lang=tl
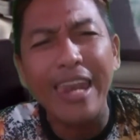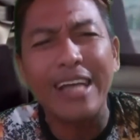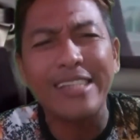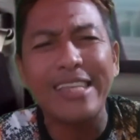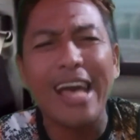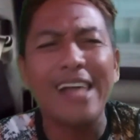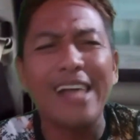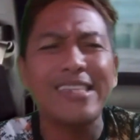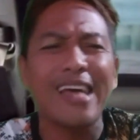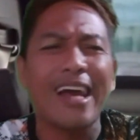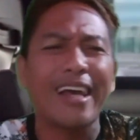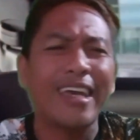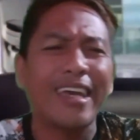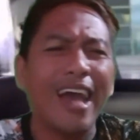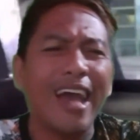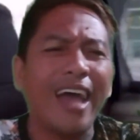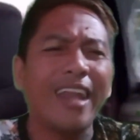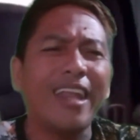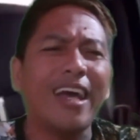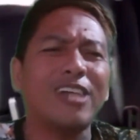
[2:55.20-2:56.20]
na
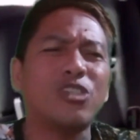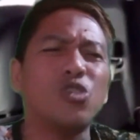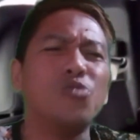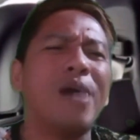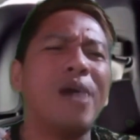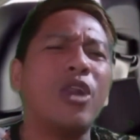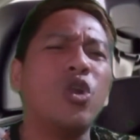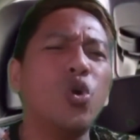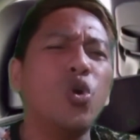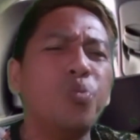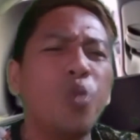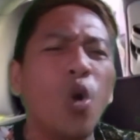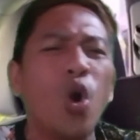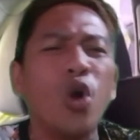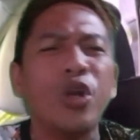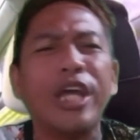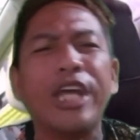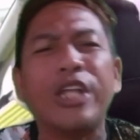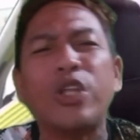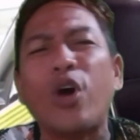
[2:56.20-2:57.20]
sasakyan ang
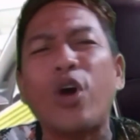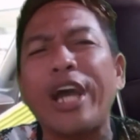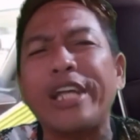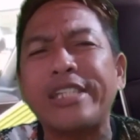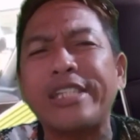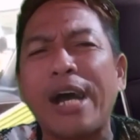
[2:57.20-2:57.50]
sumalubong dito kay